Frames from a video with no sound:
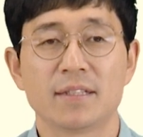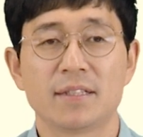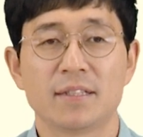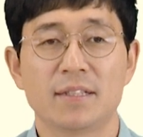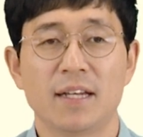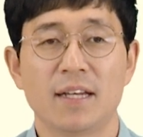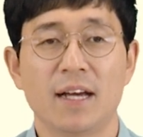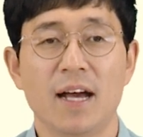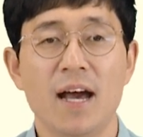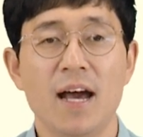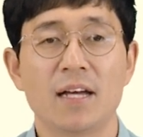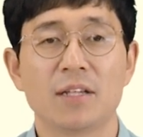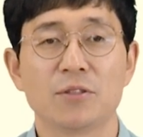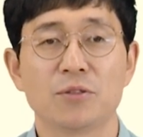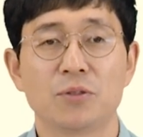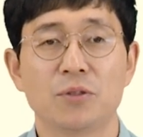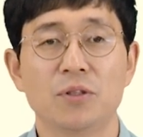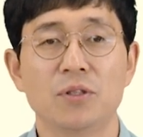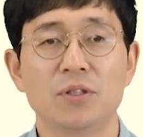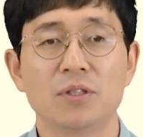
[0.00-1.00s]
제가
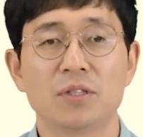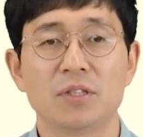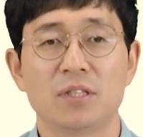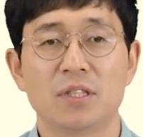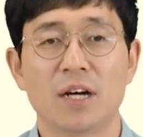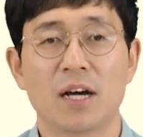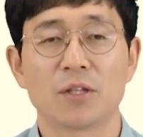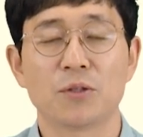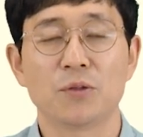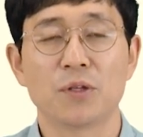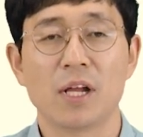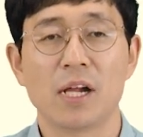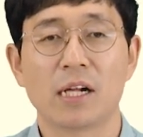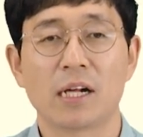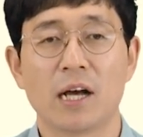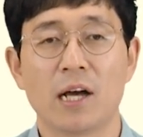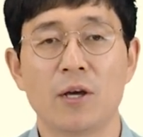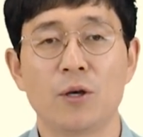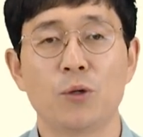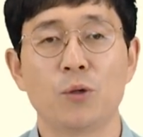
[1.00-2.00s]
안으로 들어가도
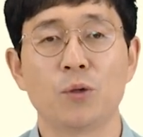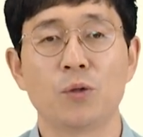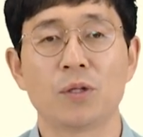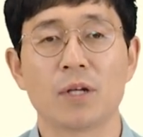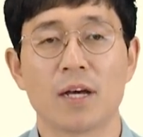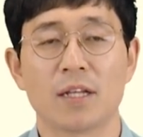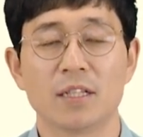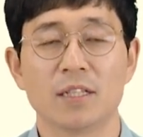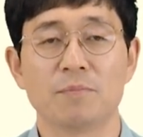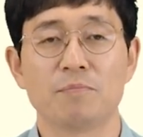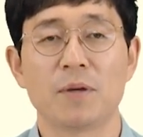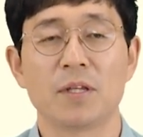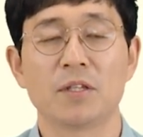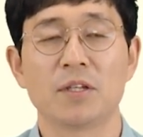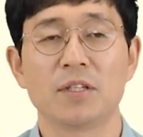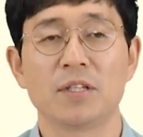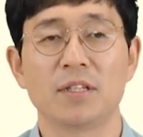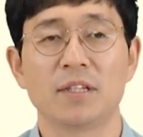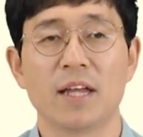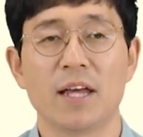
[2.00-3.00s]
될까요? 라는
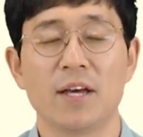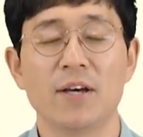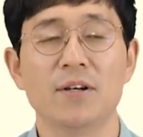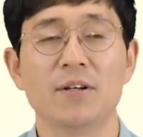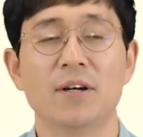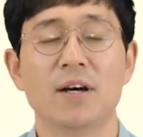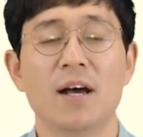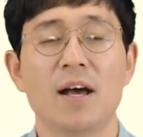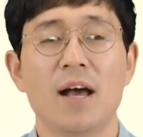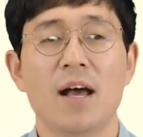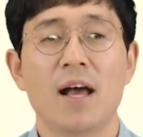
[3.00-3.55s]
패턴인데요.